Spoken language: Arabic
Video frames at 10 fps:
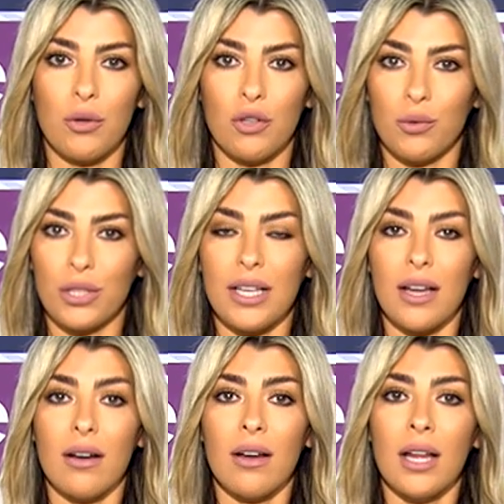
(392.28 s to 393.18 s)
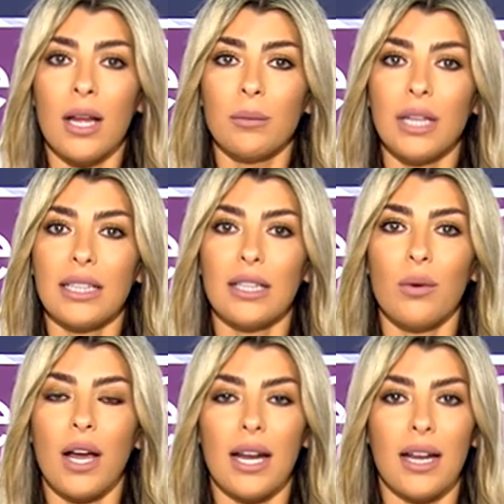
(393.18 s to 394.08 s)
انه مورينجا
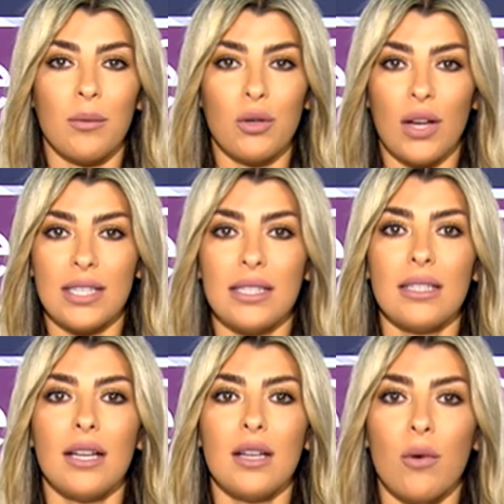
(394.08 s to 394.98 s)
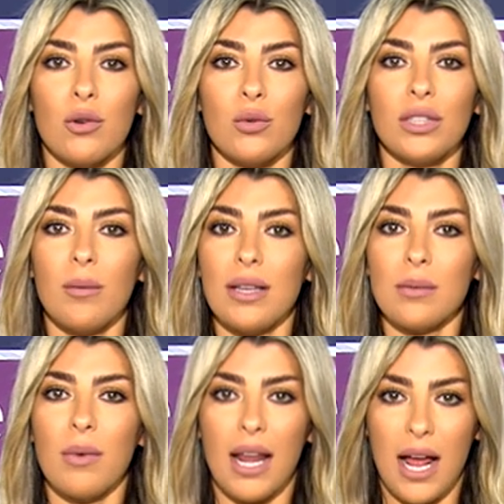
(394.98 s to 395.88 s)
بتحتوي على الامينو اسيد يلي موجوده بس
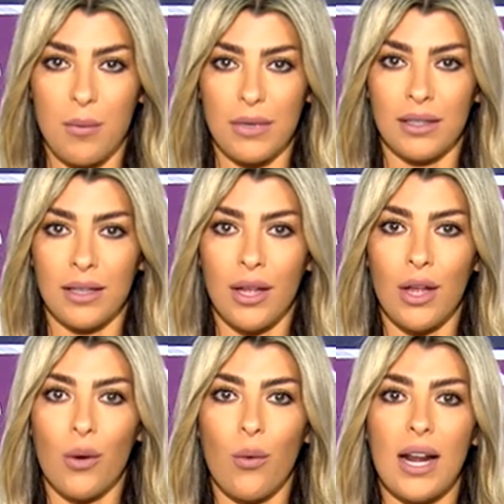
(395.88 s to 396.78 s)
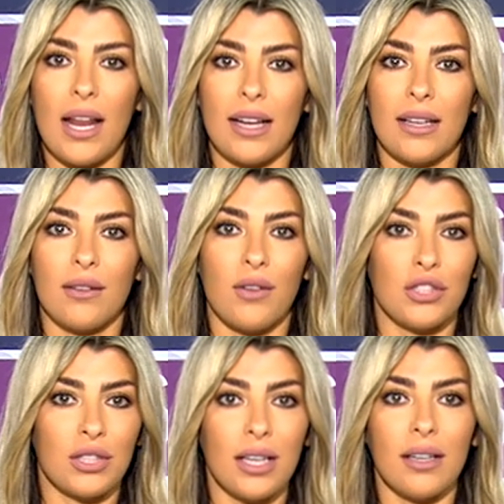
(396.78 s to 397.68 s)
باللحمه وهلا كل
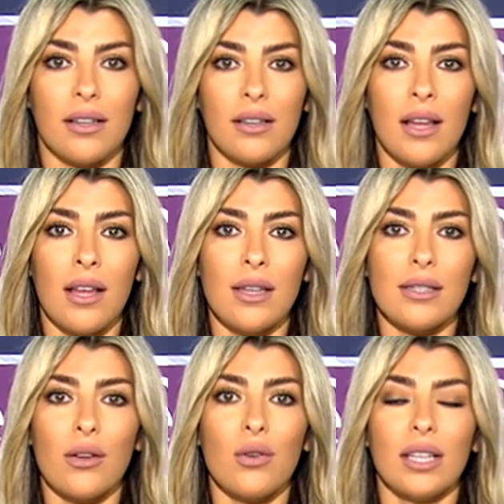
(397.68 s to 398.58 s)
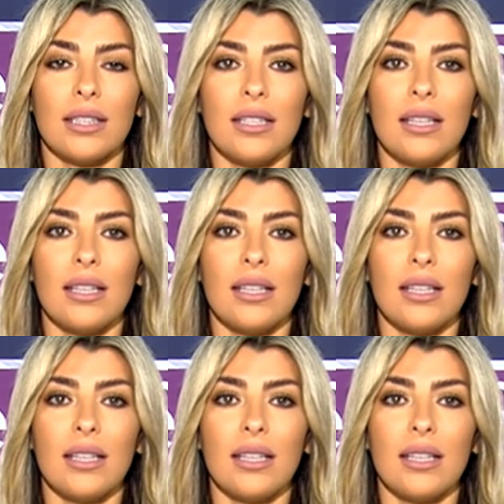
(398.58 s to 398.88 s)
الفيجيتيريان صاروا قادرين